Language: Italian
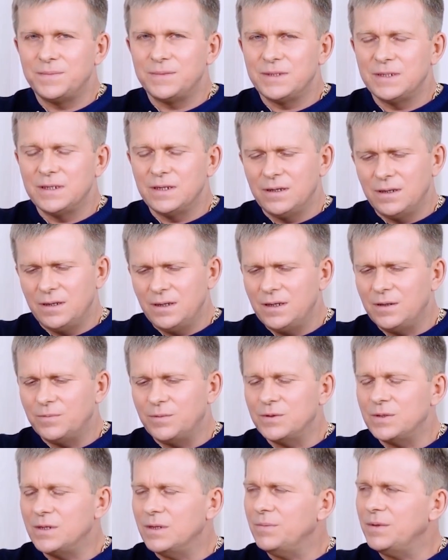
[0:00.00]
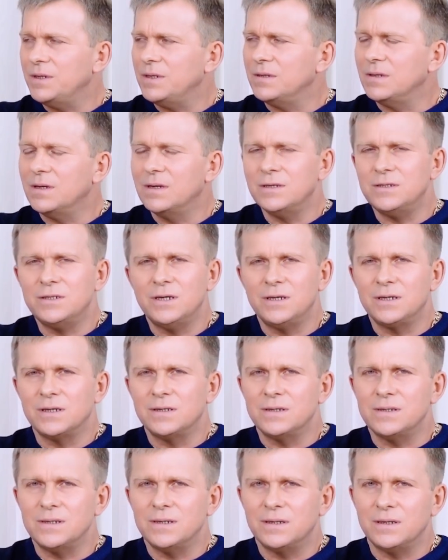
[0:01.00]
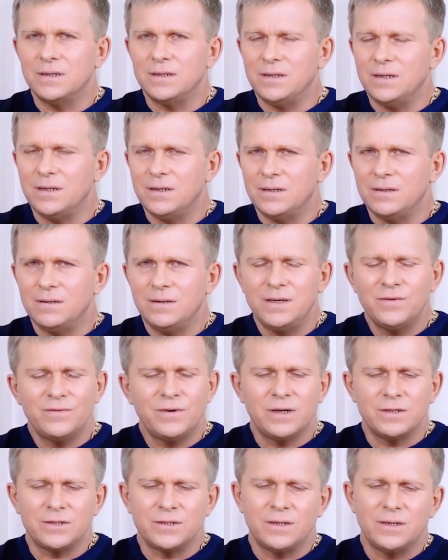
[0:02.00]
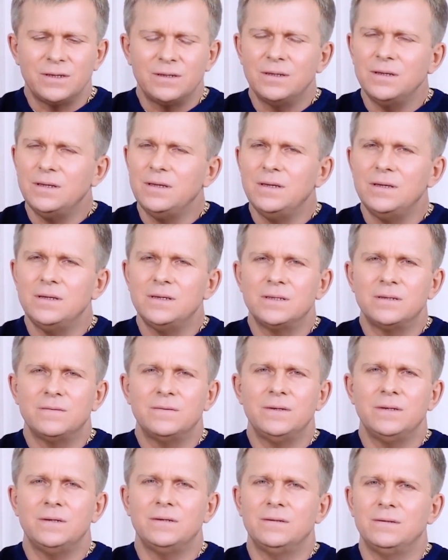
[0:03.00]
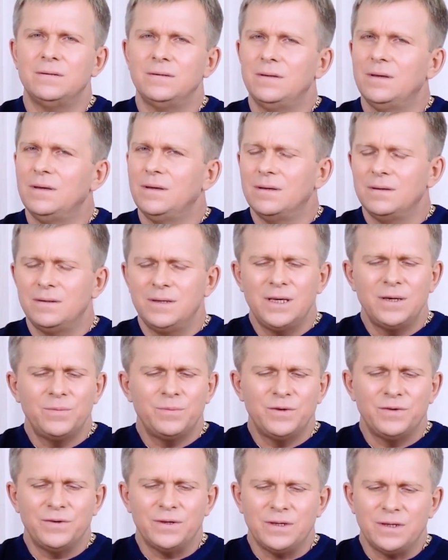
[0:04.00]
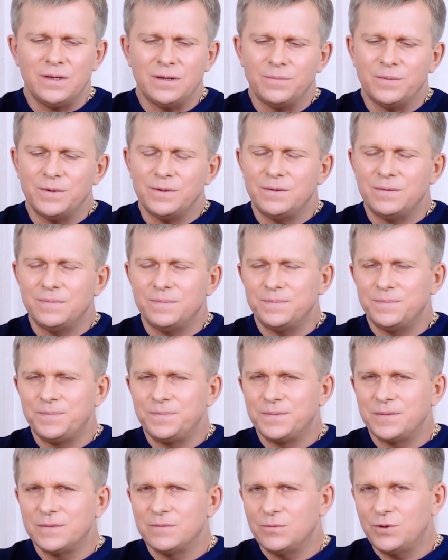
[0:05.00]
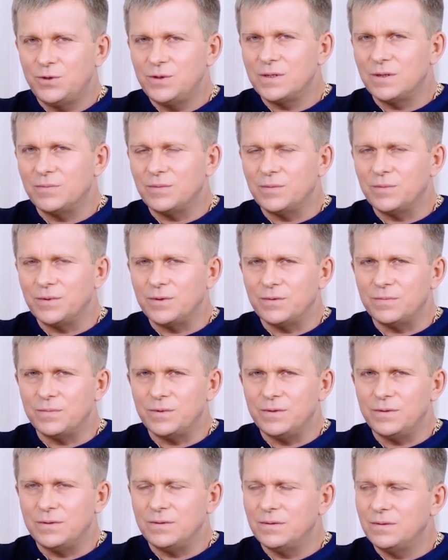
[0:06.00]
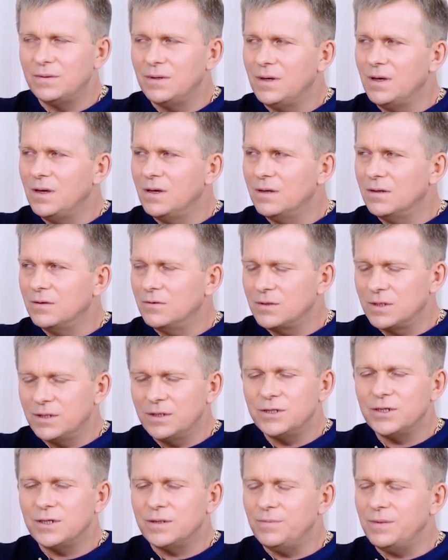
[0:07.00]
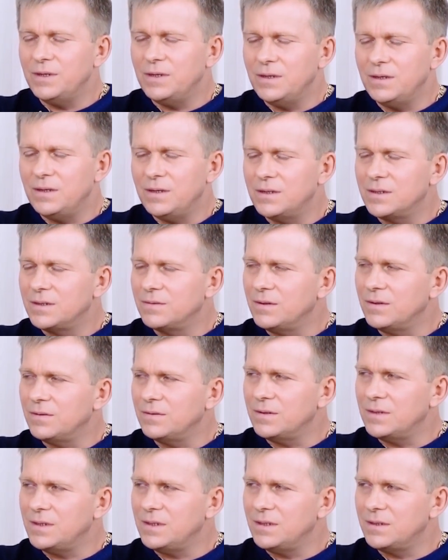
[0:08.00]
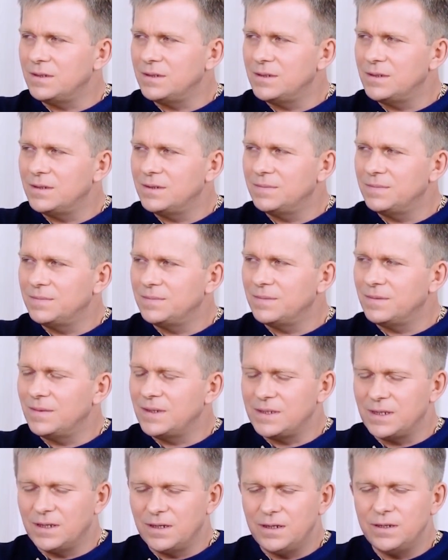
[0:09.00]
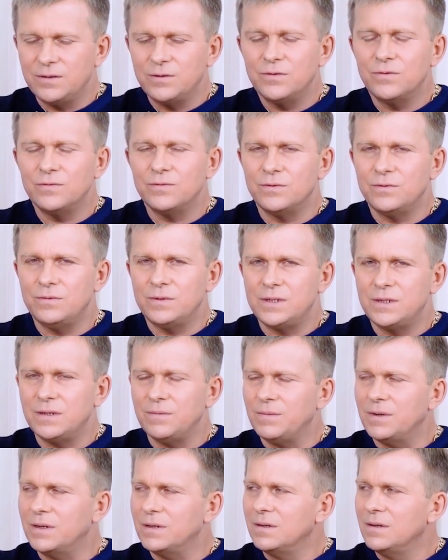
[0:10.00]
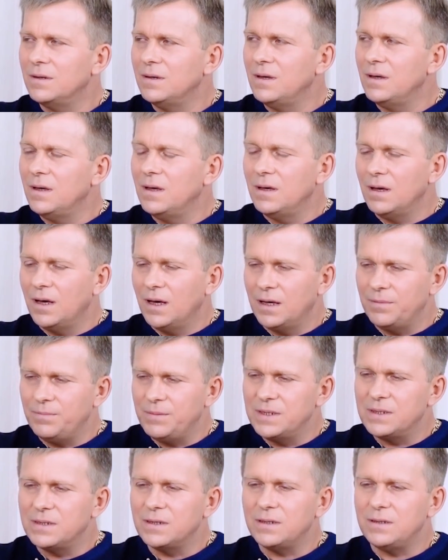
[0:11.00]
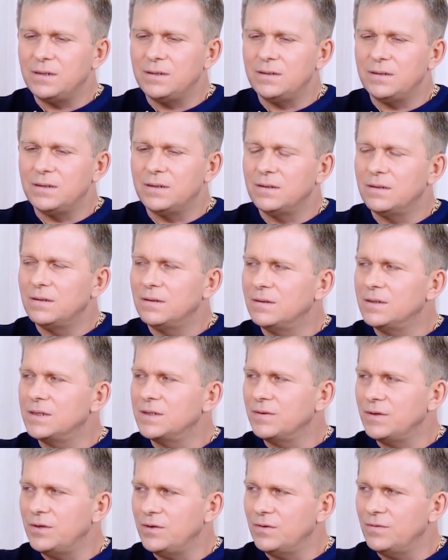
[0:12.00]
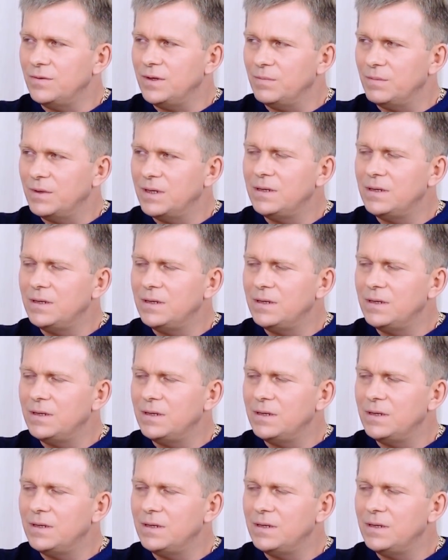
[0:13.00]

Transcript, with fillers: Potete farlo ora o dopo la trasmissione o quando volete. Non importa se sei ateo, chiunque tu sia. Provate ad ascoltare il battito del vostro cuore guardandovi dentro.